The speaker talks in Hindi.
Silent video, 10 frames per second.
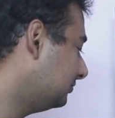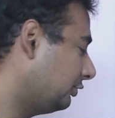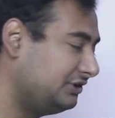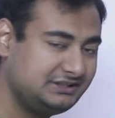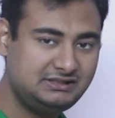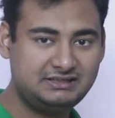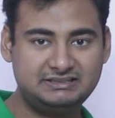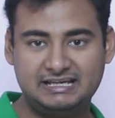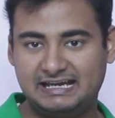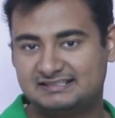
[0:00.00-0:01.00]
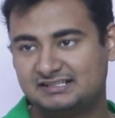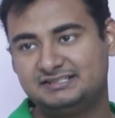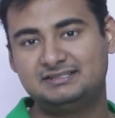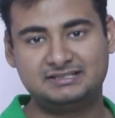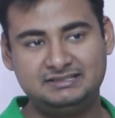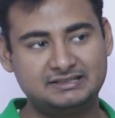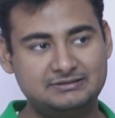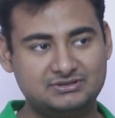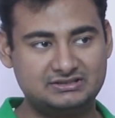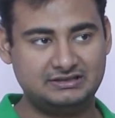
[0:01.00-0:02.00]
तो इसीलिए ये ऐसा चीज़ नहीं है
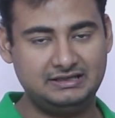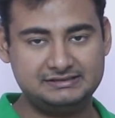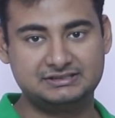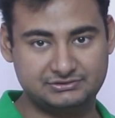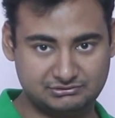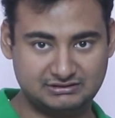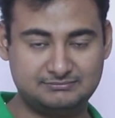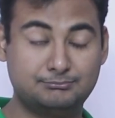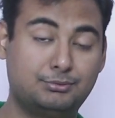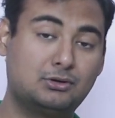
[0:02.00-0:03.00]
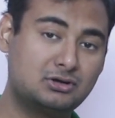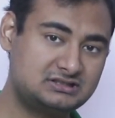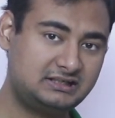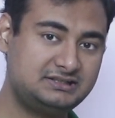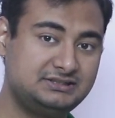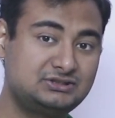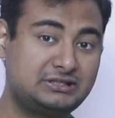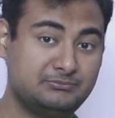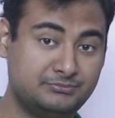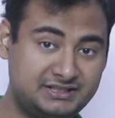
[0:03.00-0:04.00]
कि बस एक चीज़ होगा बहुत सारे चीज़
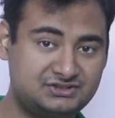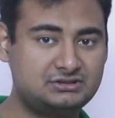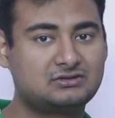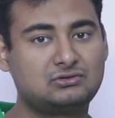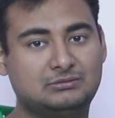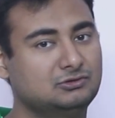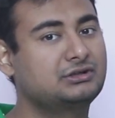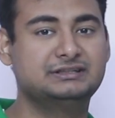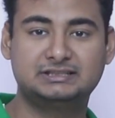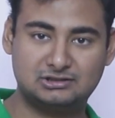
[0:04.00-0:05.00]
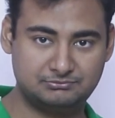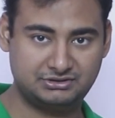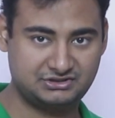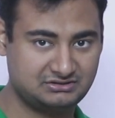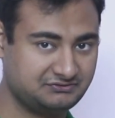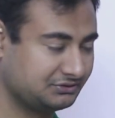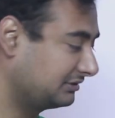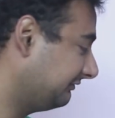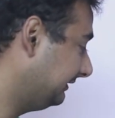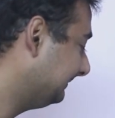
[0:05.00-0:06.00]
के मिक्सचर को हम लोग कहते हैं कॉम्पिटिशनल
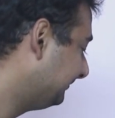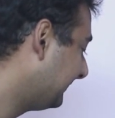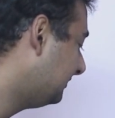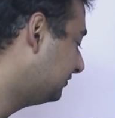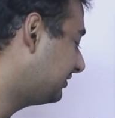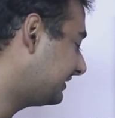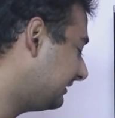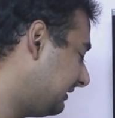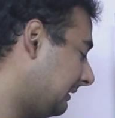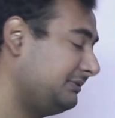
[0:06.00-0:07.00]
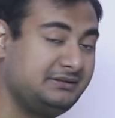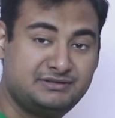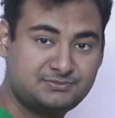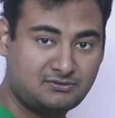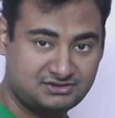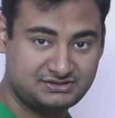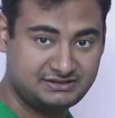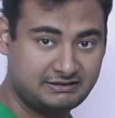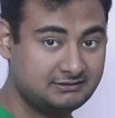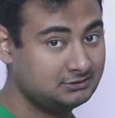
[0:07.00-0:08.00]
फोटोग्राफी तो जैसे कि आप इमेज इमेज
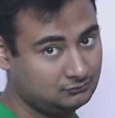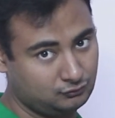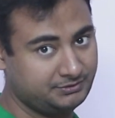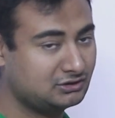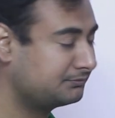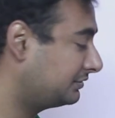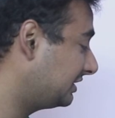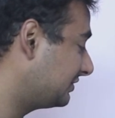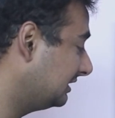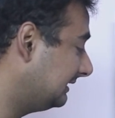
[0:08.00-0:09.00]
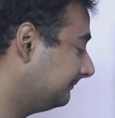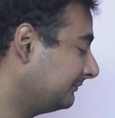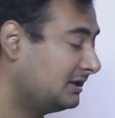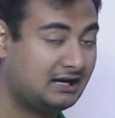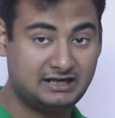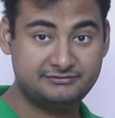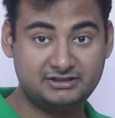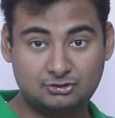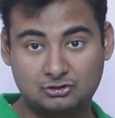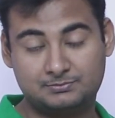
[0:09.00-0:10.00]
प्रोसेसिंग है वो भी कॉम्पिटिशनल है
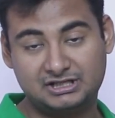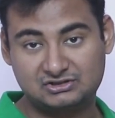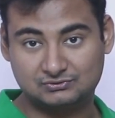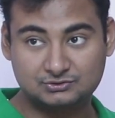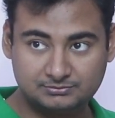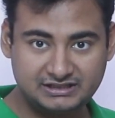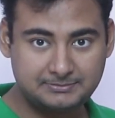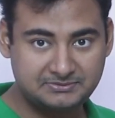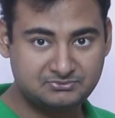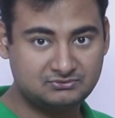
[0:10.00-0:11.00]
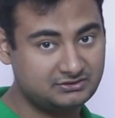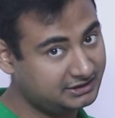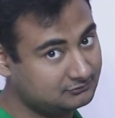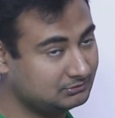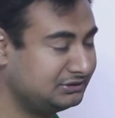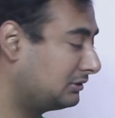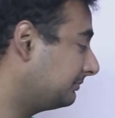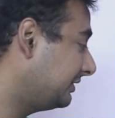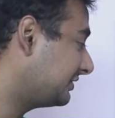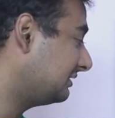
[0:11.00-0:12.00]
हार्डवेयर और ऑप्टिक्स उसको भी आप इंप्रूव करेंगे वो भी
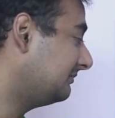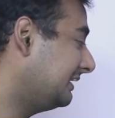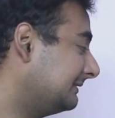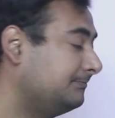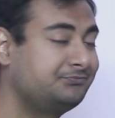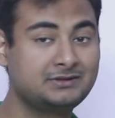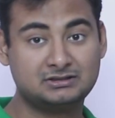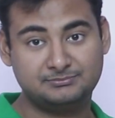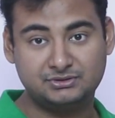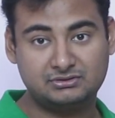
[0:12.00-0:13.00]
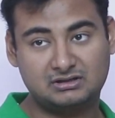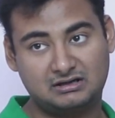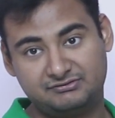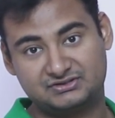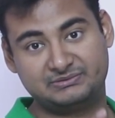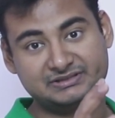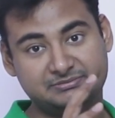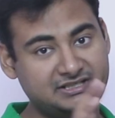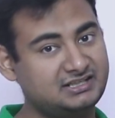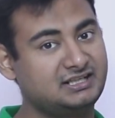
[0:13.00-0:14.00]
कॉम्पिटेशनल में आएगा कंप्यूटर ग्राफिक्स के
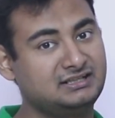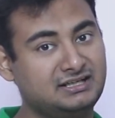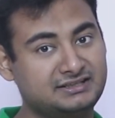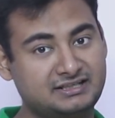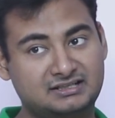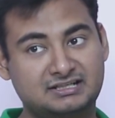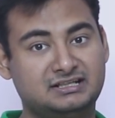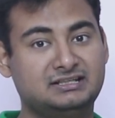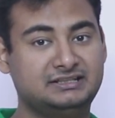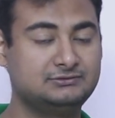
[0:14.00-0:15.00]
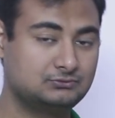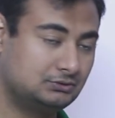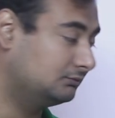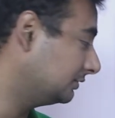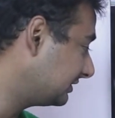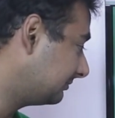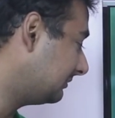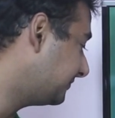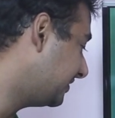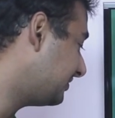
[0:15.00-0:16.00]
मतलब क्या डालना है क्या हटाना है वो वो सब
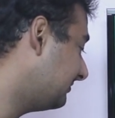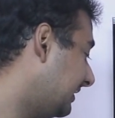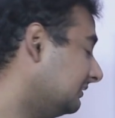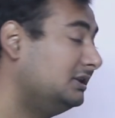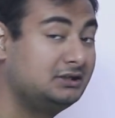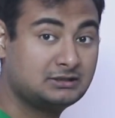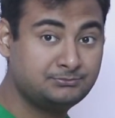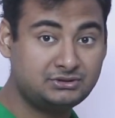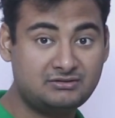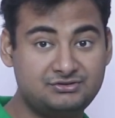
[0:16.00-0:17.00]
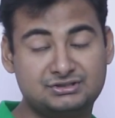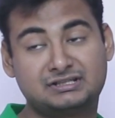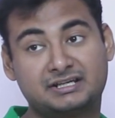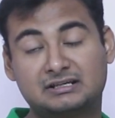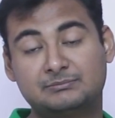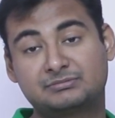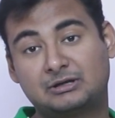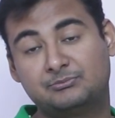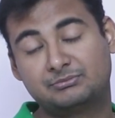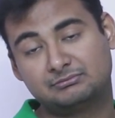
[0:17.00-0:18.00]
कंप्यूटेशनल में आएगा कंप्यूटर विजन ताकि कम
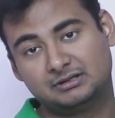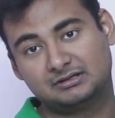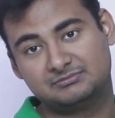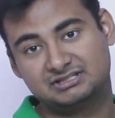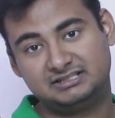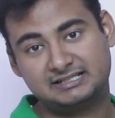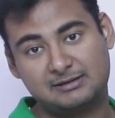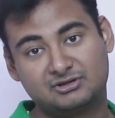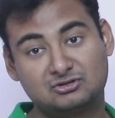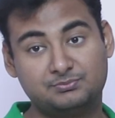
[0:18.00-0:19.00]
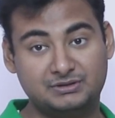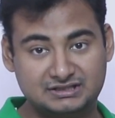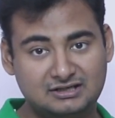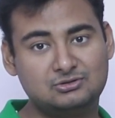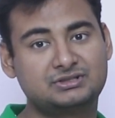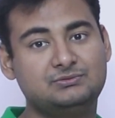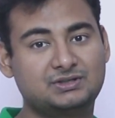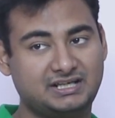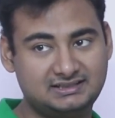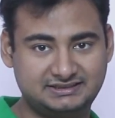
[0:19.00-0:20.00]
कम बेसिकली कैमरा को पता हो कि
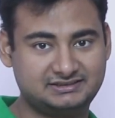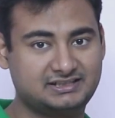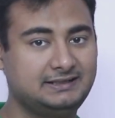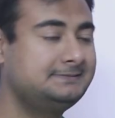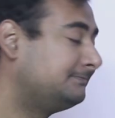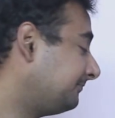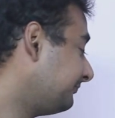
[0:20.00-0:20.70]
वो क्या देख रहा है